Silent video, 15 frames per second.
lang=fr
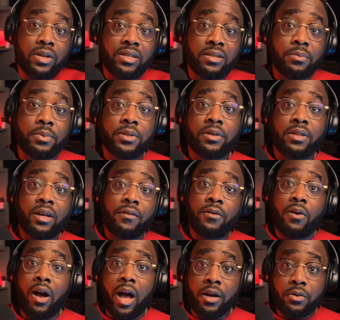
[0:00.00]
les épisodes
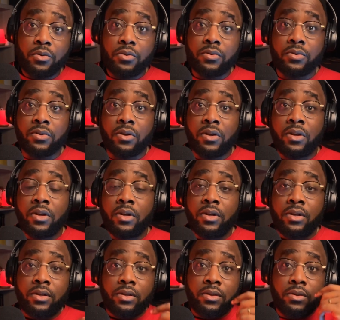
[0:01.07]
d'avant accusent
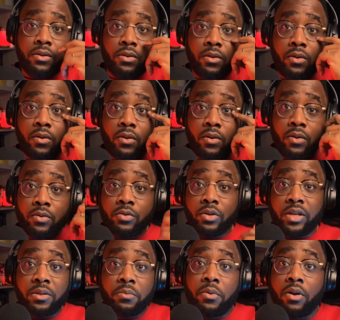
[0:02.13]
de, du
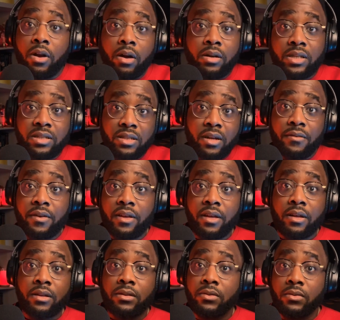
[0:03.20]
rythme lent qu'ils avaient,
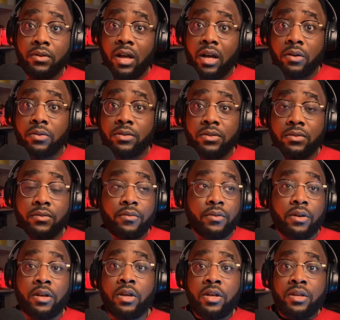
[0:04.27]
hein, à cause de.
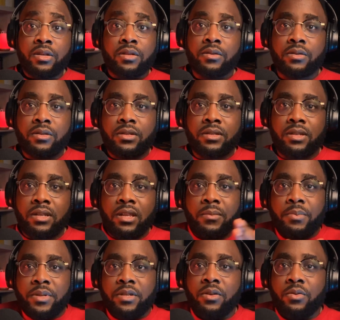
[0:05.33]
si
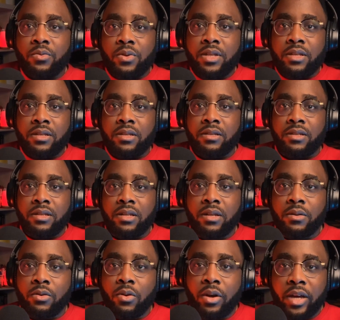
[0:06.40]
l'épisode 8, si
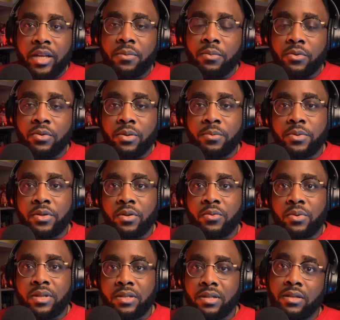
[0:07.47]
le rythme de l'épisode
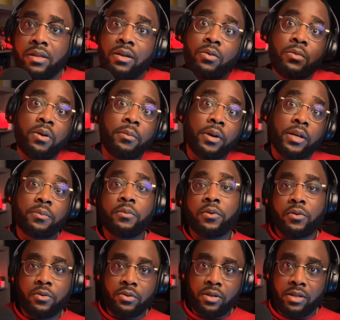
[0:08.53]
8 c'était le même rythme
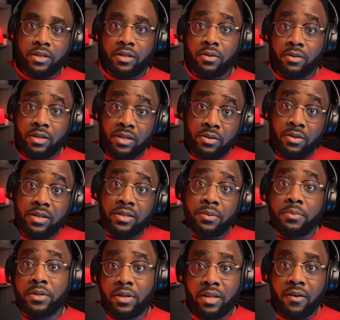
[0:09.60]
qu'on avait dans les,
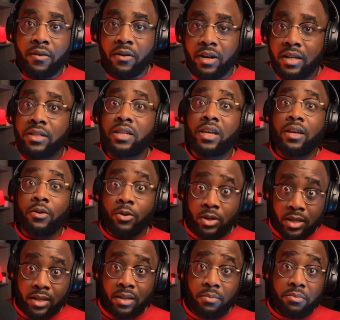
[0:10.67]
épisodes d'avant, la série
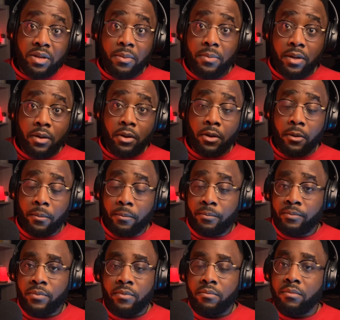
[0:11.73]
aurait été bien meilleure
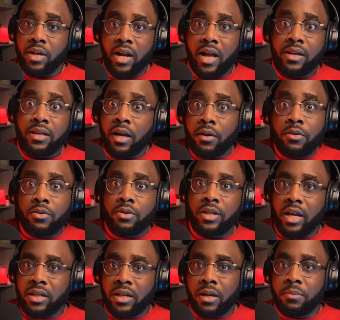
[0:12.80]
mais là, il n'y a que le
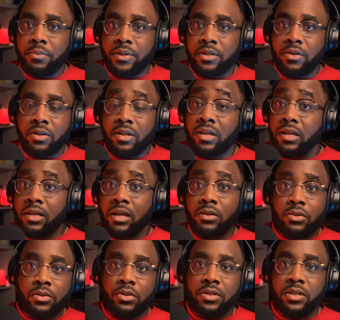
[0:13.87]
dernier épisode et
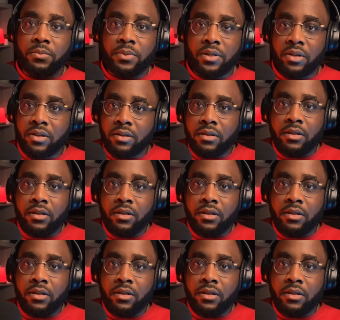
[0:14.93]
quelques autres épisodes